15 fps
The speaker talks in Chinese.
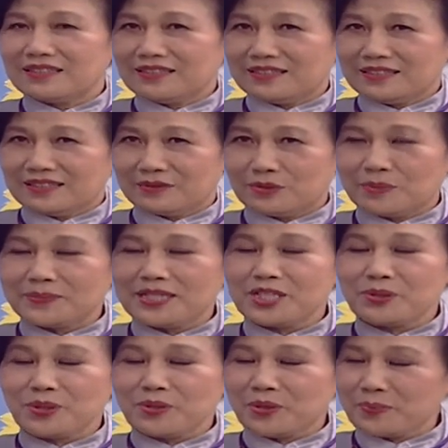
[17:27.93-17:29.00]
呃我们的
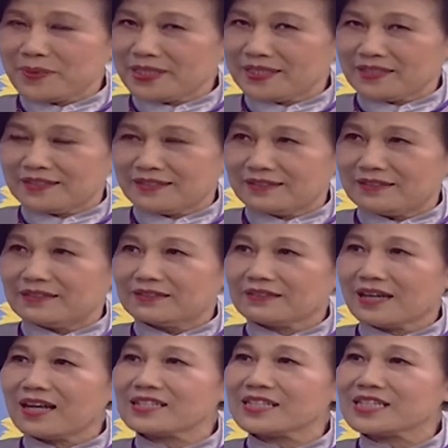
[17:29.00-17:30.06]
血友病的人，
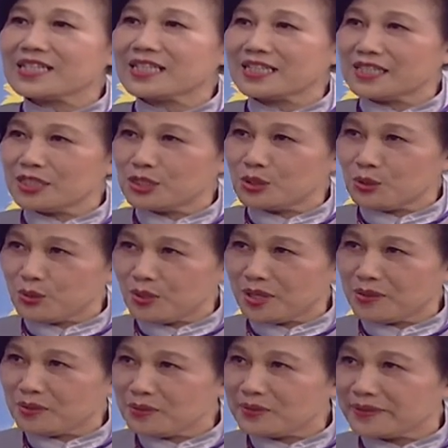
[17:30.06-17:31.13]
对，他是可以痊
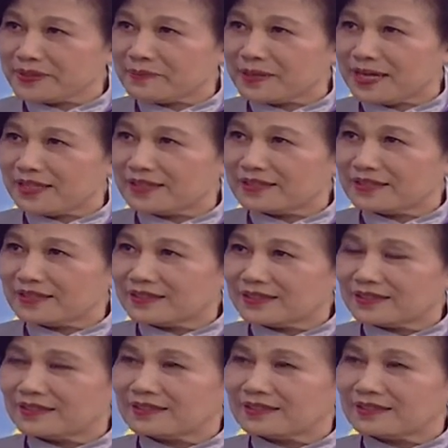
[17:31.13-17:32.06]
愈的吗？哦，